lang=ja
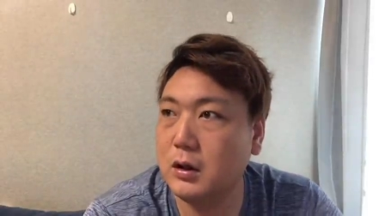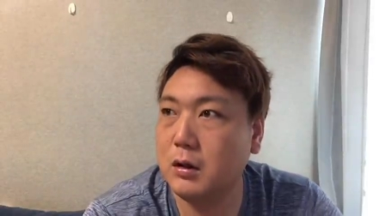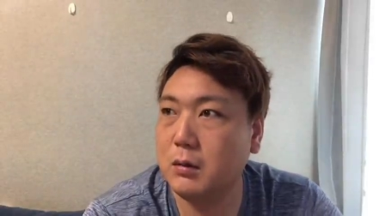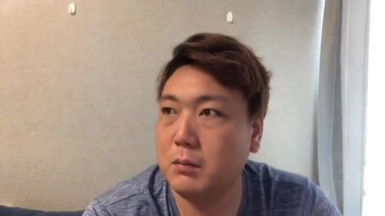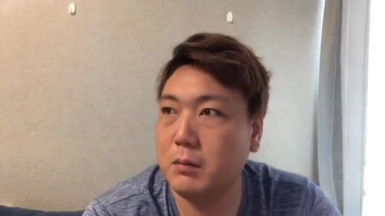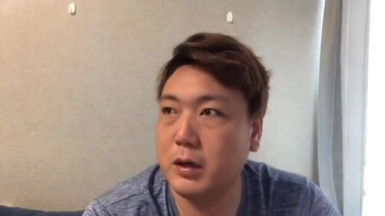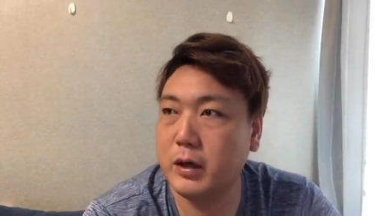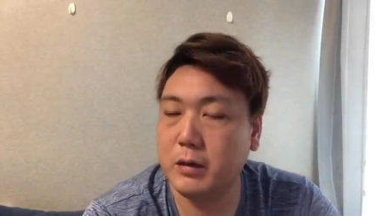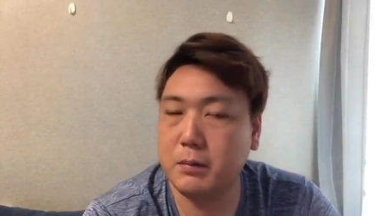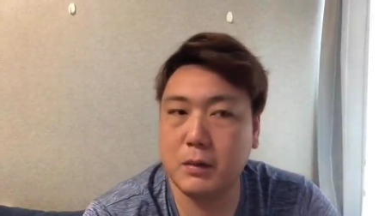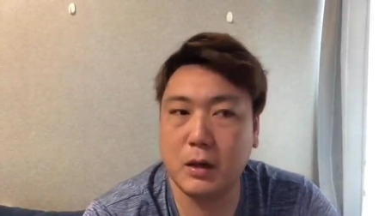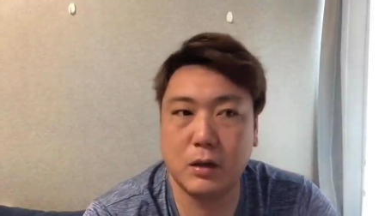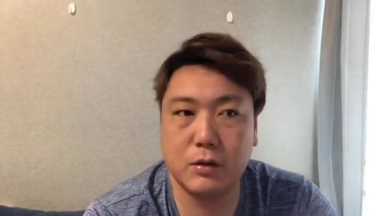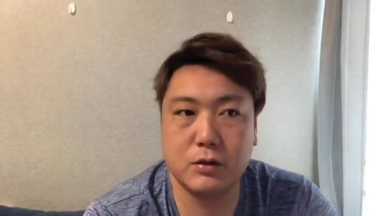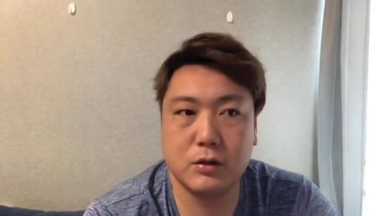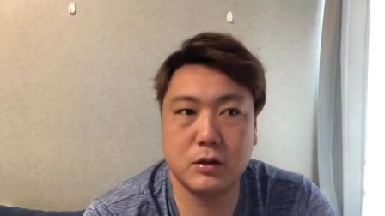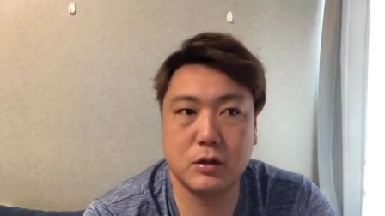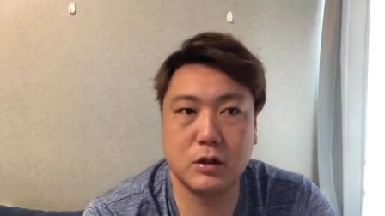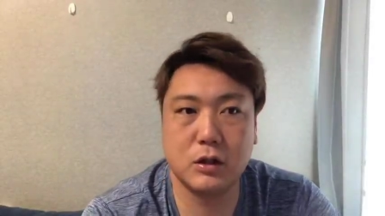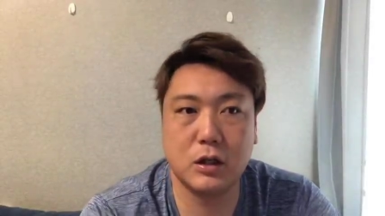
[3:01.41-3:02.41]
まあ今は普
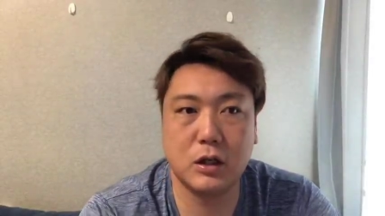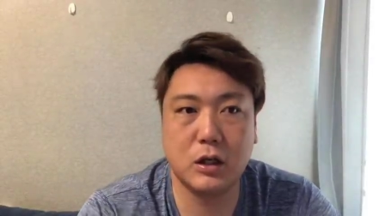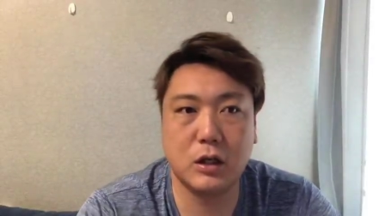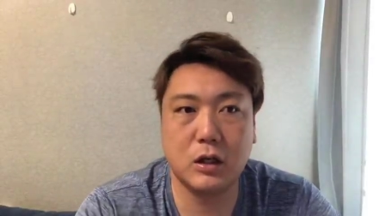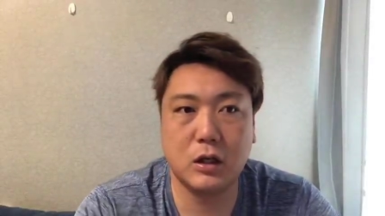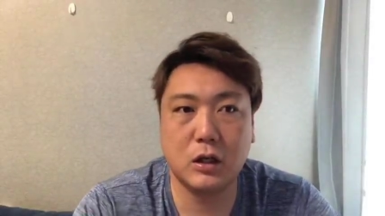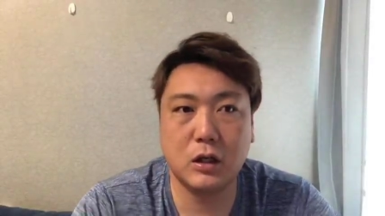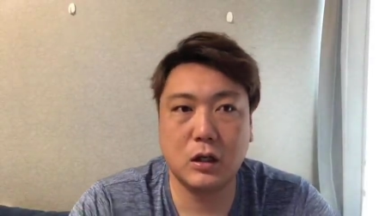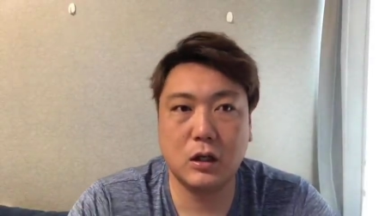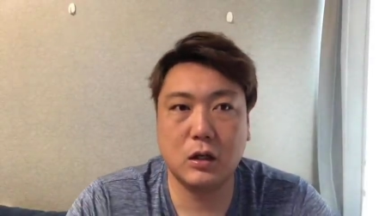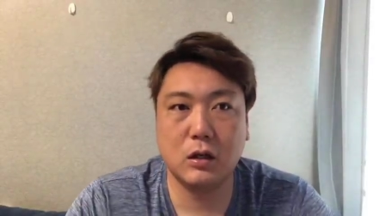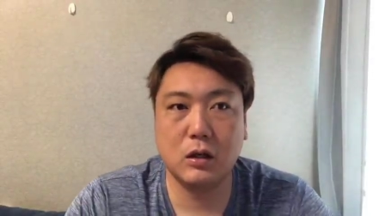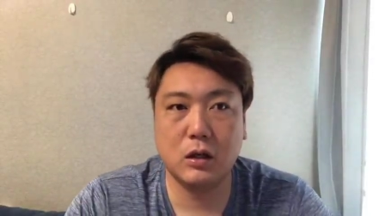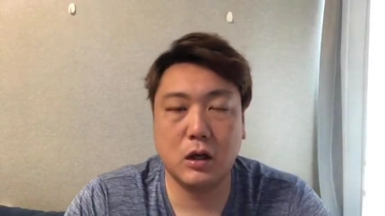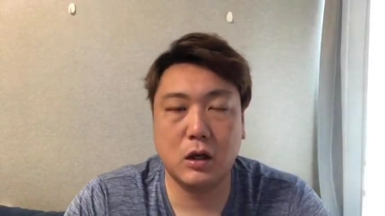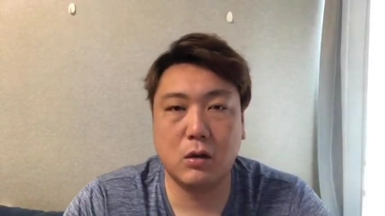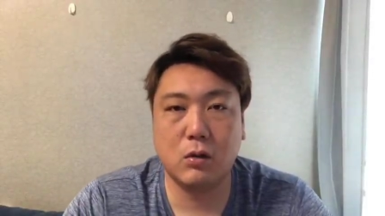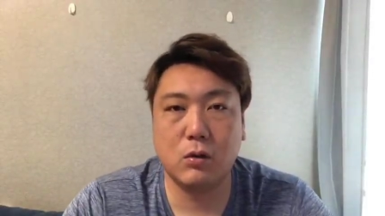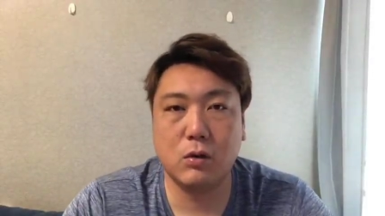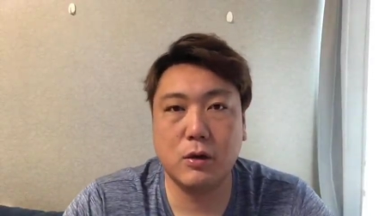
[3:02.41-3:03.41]
通に
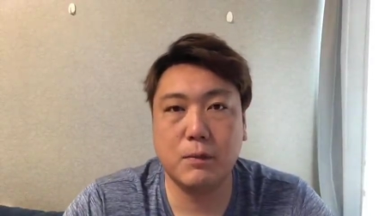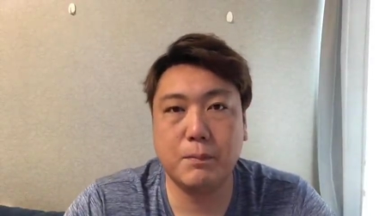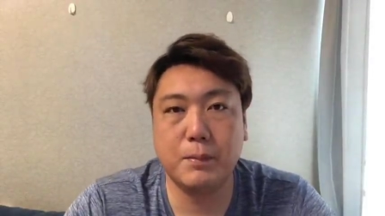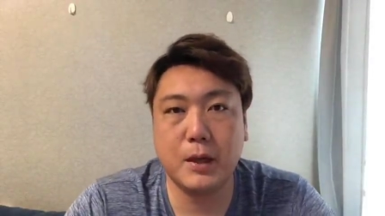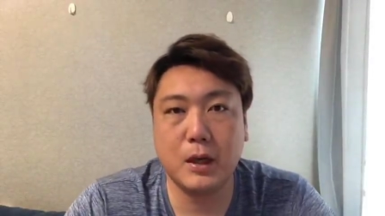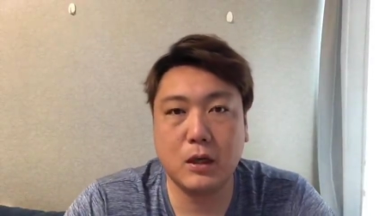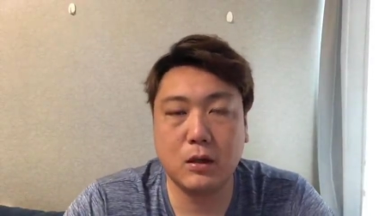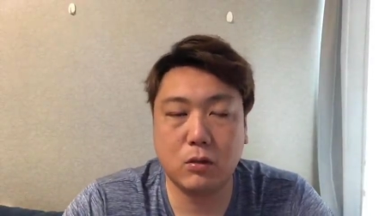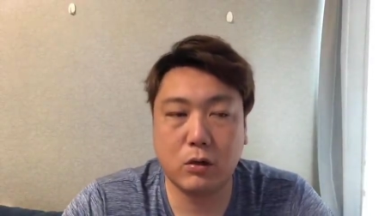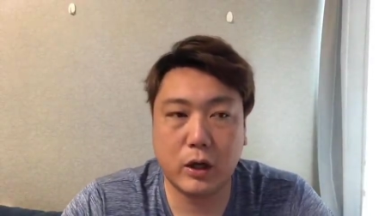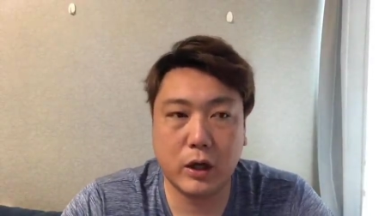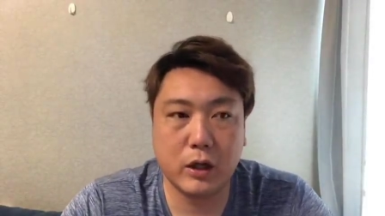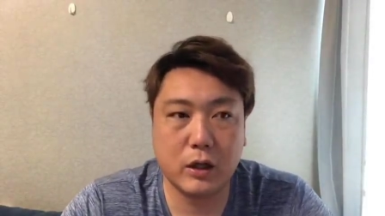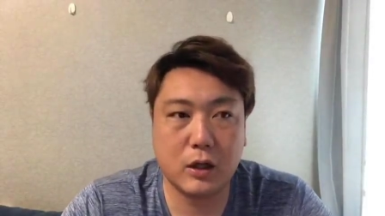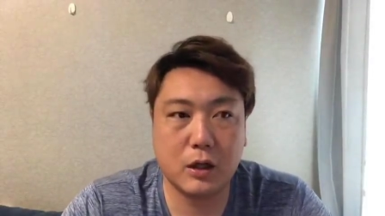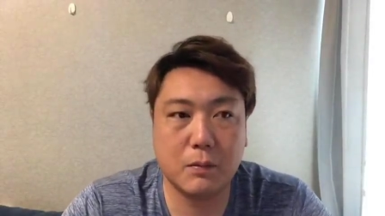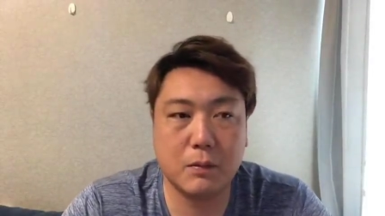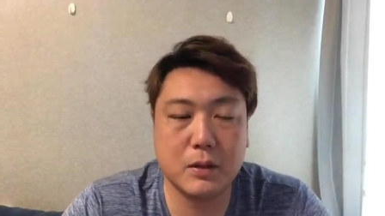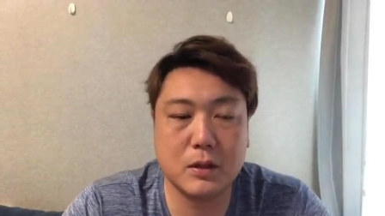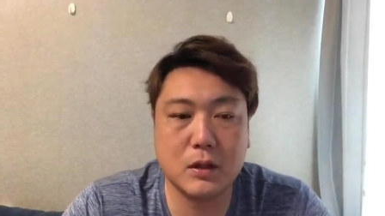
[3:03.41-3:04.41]
ね、オリンピックとかやっ
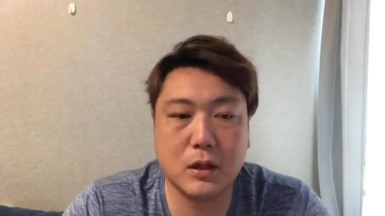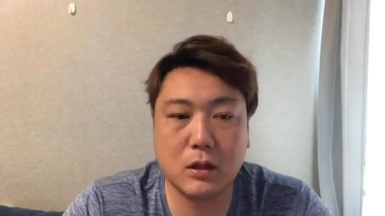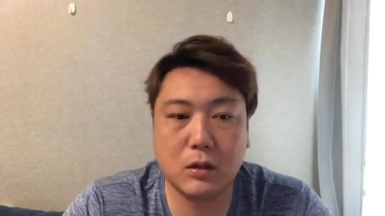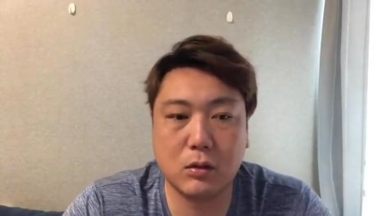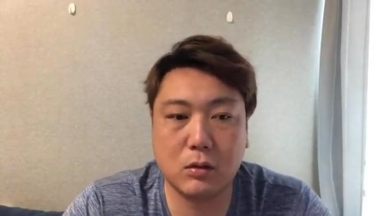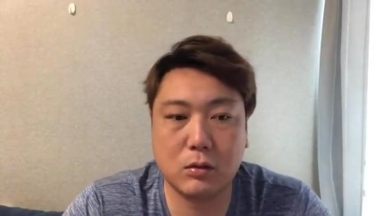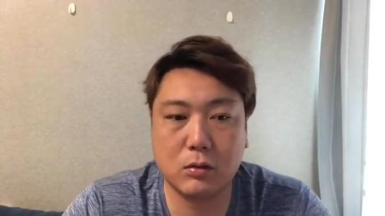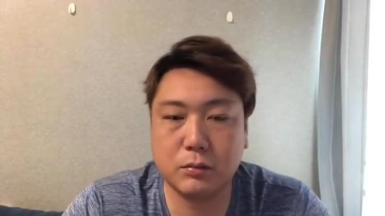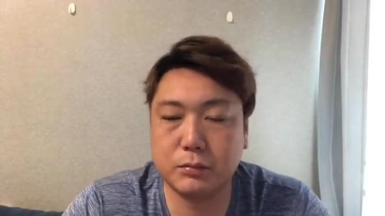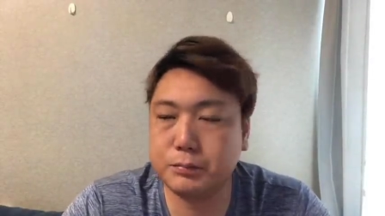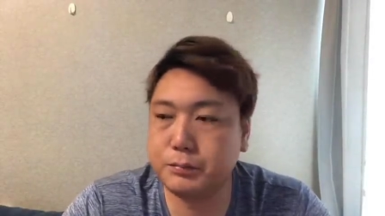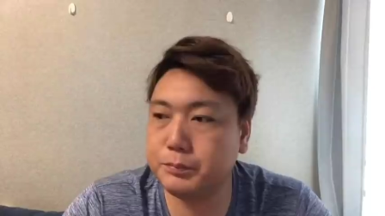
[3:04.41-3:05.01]
てますけど、